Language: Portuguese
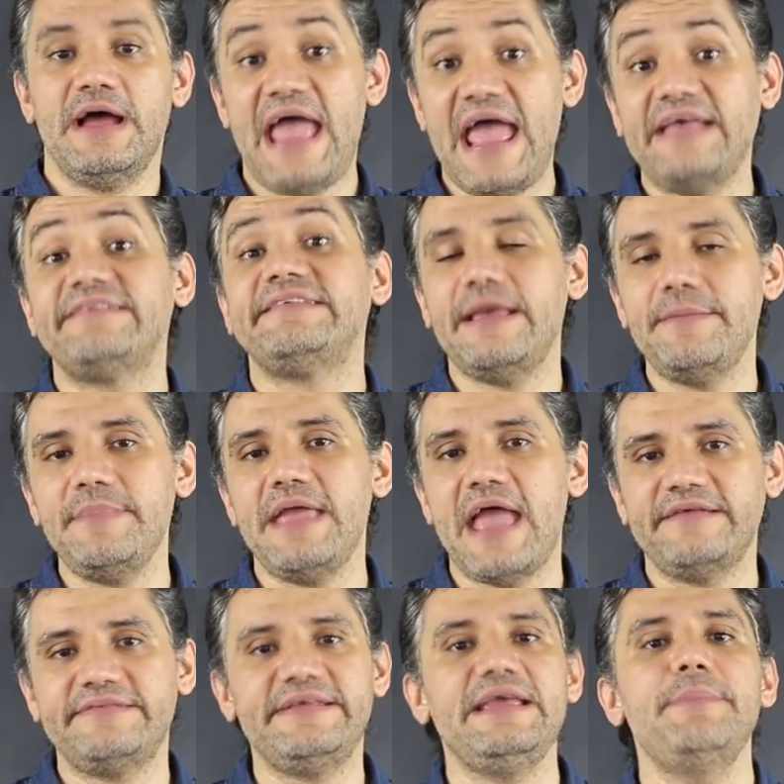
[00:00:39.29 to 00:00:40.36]

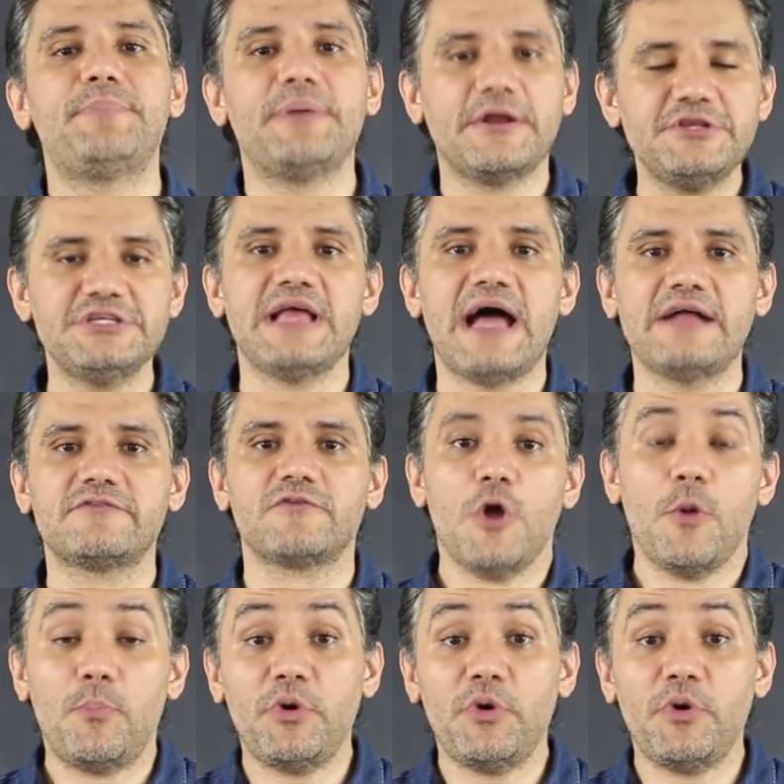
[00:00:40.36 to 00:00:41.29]
SMS e plano de dados.